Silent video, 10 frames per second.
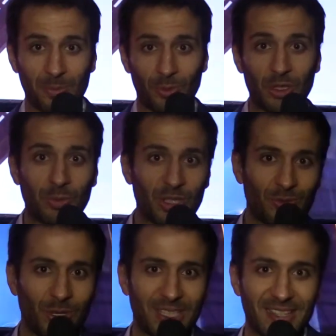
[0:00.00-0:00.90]
powiadomcie
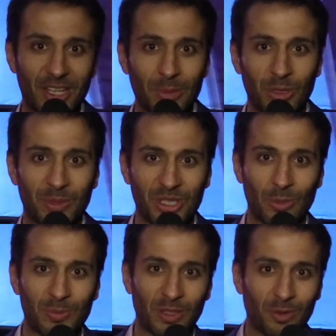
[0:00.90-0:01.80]
swoich znajomych, będziemy
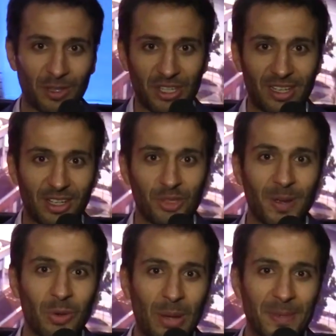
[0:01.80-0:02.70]
obserwować
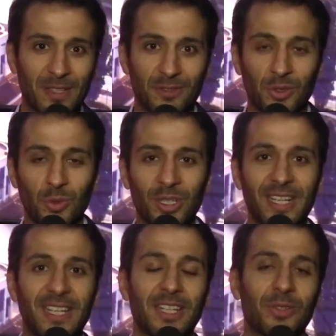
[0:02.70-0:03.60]
liczbę łapek w
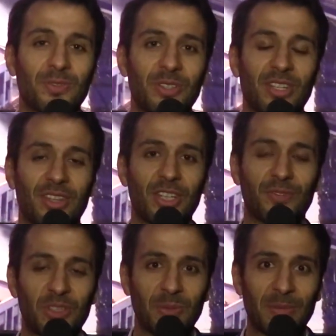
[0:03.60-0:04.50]
górę i oczywiście też
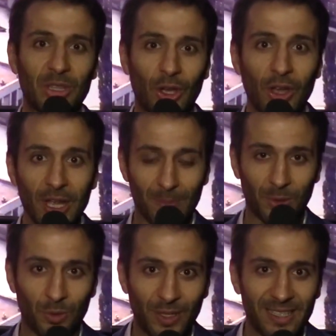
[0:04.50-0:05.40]
weźmiemy to
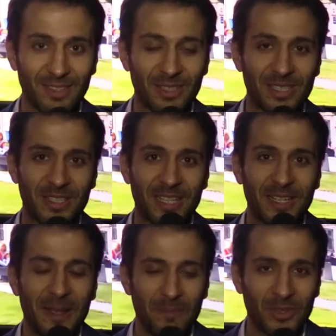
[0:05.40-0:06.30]
pod uwagę, więc
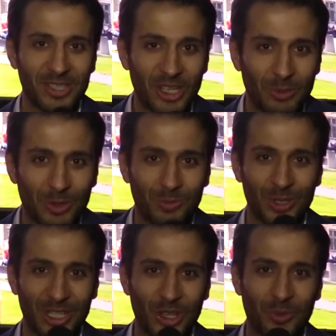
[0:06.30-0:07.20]
niech znajomi
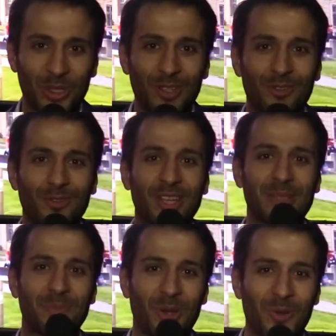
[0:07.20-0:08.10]
przyjdą i
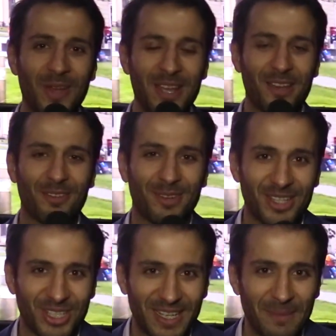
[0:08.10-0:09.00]
wesprą
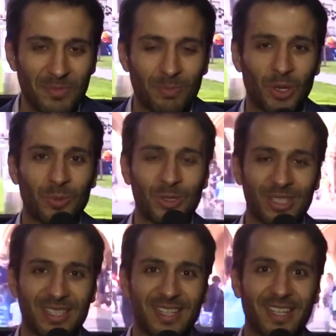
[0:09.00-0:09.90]
Wasze
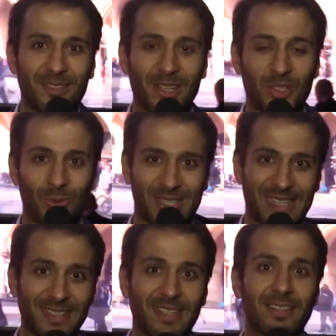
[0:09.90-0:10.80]
propozycje i Wasze
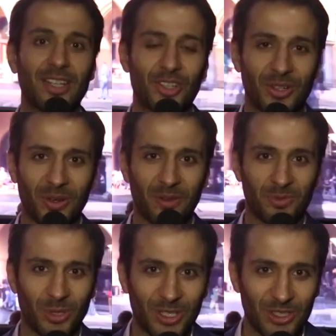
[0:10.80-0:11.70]
uzasadnienie, dlaczego
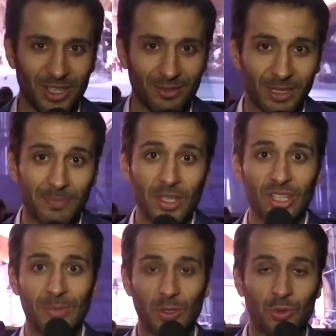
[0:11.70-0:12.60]
właśnie Wy.
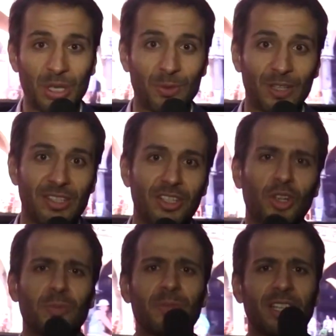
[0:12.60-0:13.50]
Nie przedłużamy więcej, nie
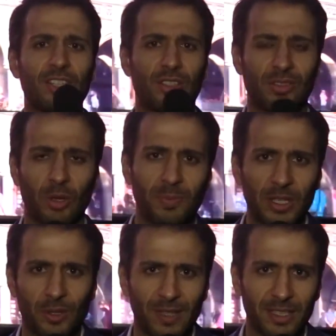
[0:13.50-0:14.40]
robimy jakichś
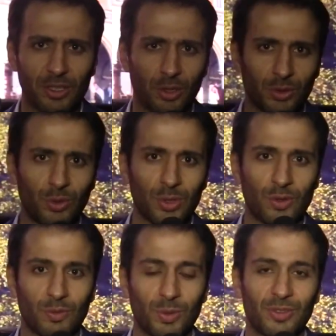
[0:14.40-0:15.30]
skomplikowanych
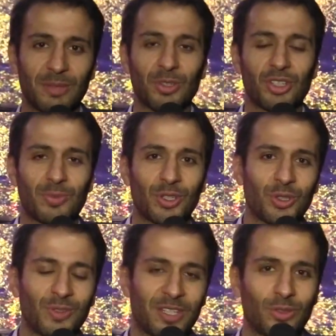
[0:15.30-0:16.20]
konkursów, bo wiemy, że
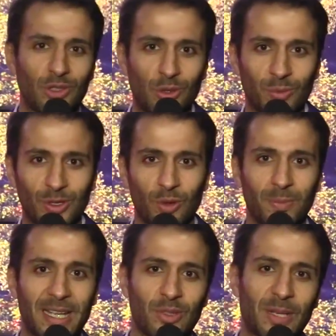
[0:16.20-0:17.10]
przygotowania do ślubu są
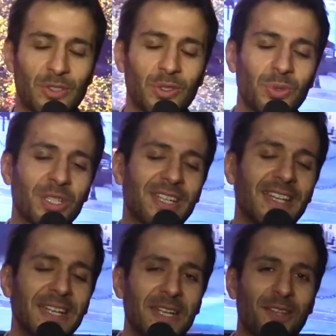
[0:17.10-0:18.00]
bardzo pracochłonne,
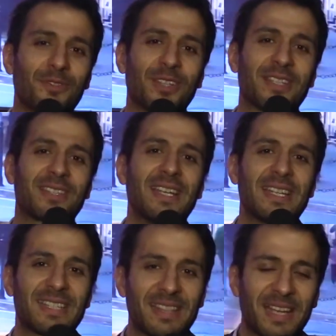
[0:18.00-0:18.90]
więc
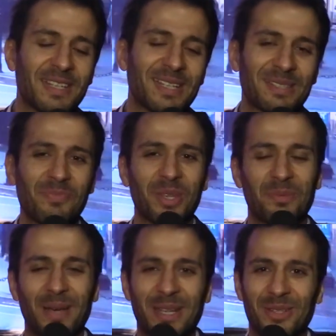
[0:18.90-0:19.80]
zadanie jest
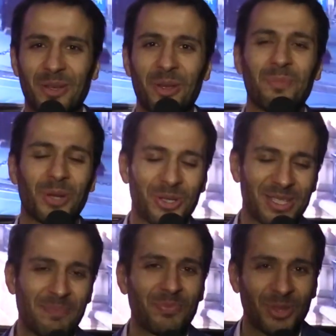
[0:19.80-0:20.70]
bardzo
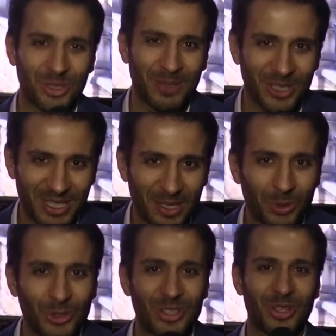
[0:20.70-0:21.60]
proste. Do zobaczenia na
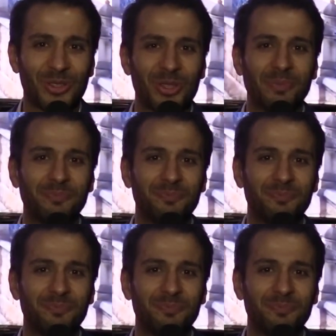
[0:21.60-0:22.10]
uroczystości.